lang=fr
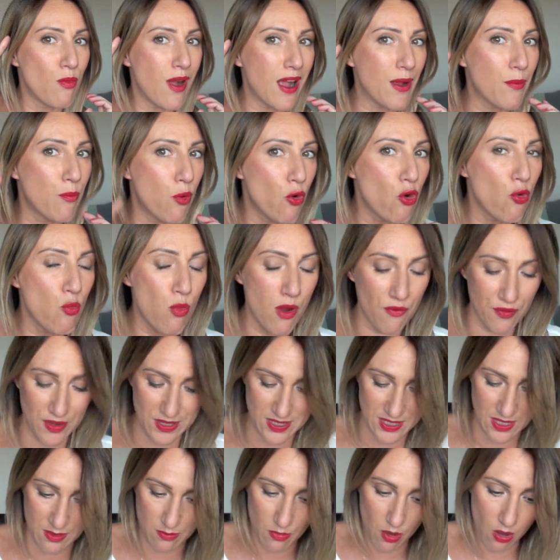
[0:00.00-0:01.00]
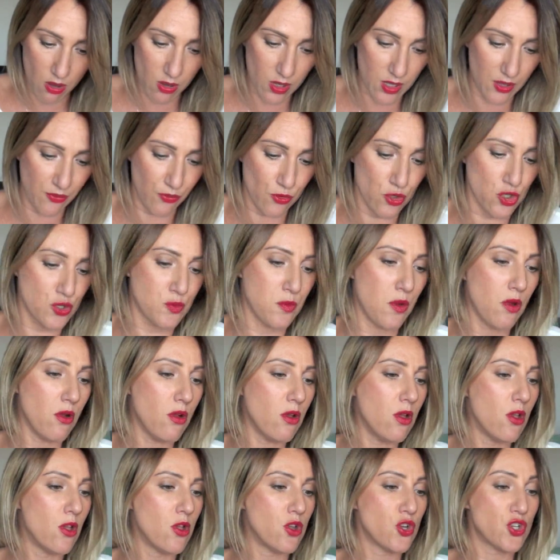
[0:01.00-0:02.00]
marque beaucoup moins facilement. Et
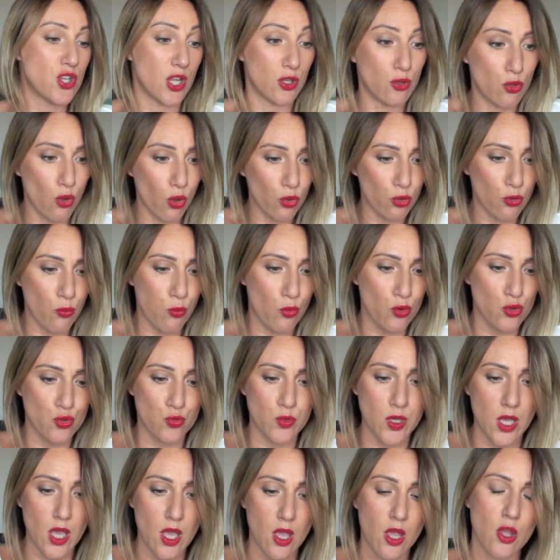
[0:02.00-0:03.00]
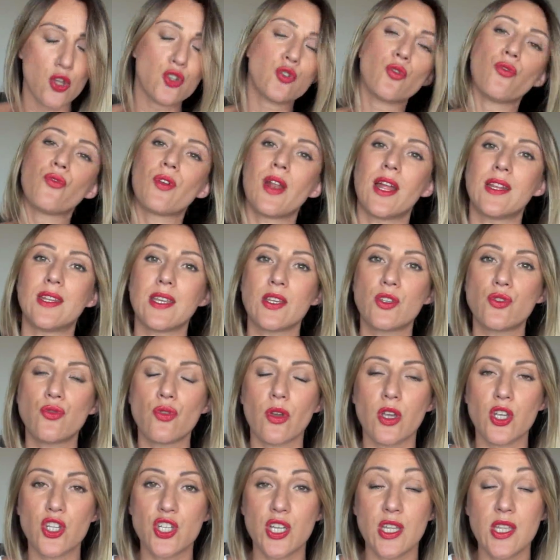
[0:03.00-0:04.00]
franchement, j'adore ce produit. Je trouve que la
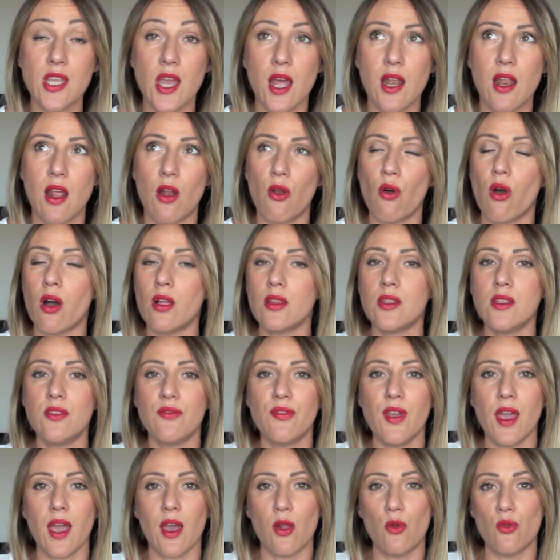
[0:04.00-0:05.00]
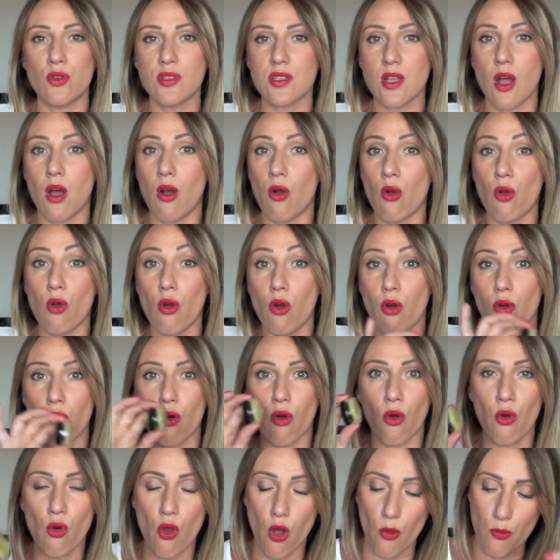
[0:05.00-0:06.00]
texture est géniale. Alors en hiver, elle le sera
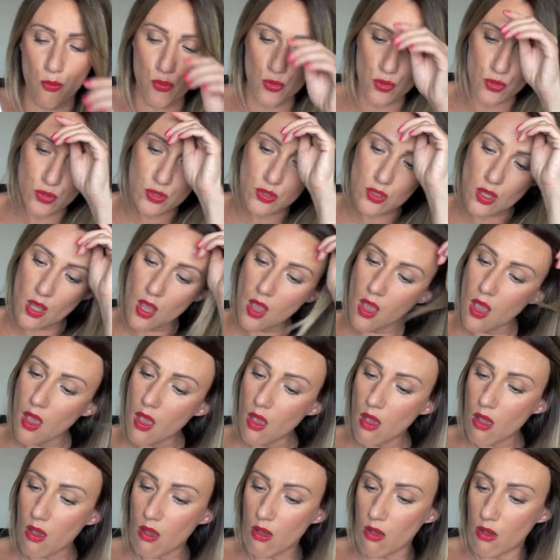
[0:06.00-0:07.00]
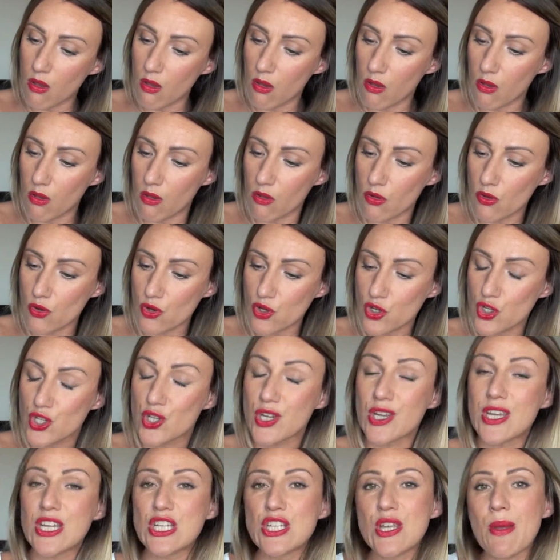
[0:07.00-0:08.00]
encore, encore plus. Euh,
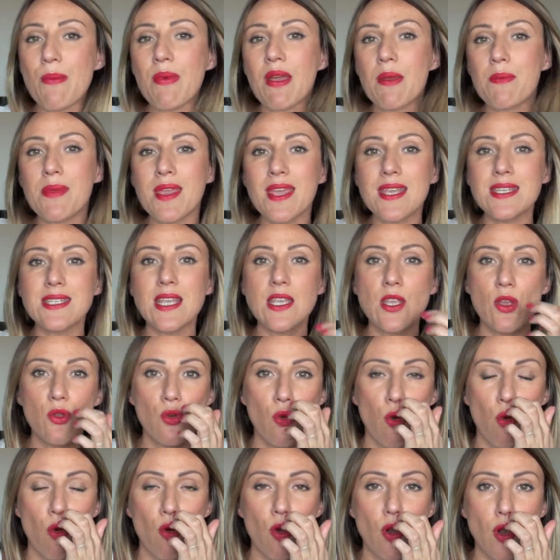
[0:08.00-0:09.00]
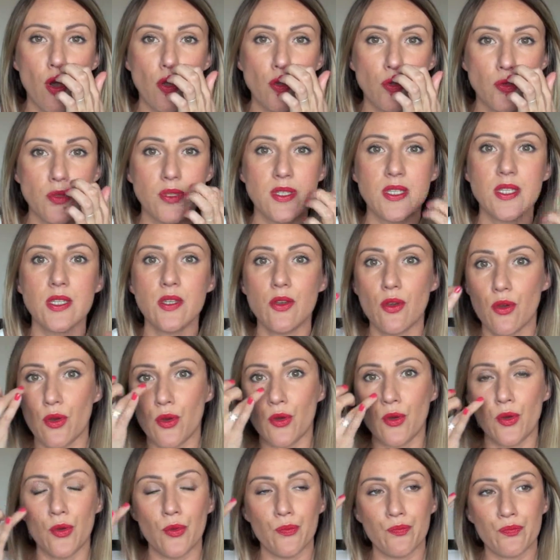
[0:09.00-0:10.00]
j'aimerais bien essayer le roll aussi
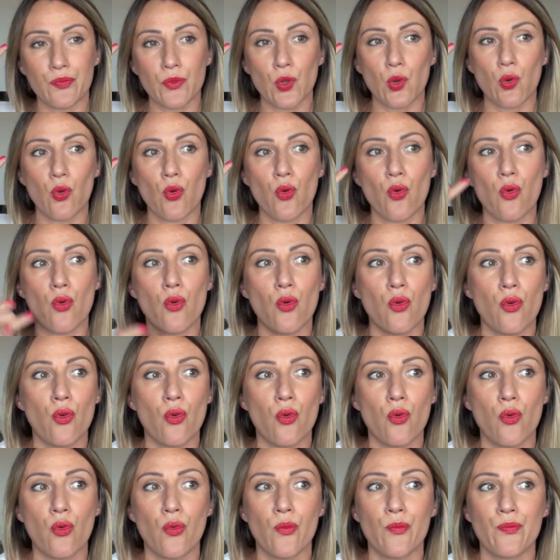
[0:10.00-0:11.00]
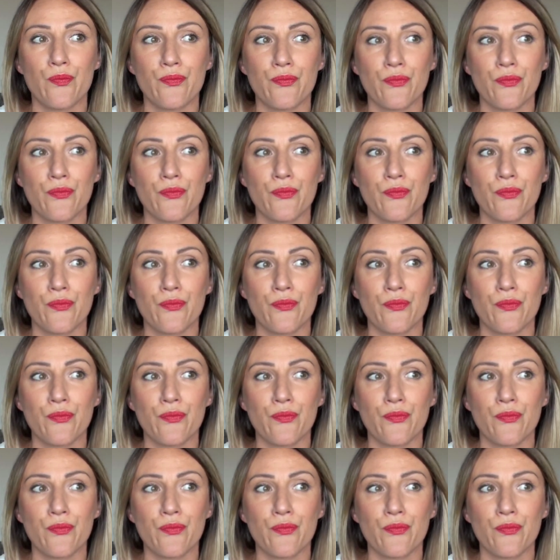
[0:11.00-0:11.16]
euh, aux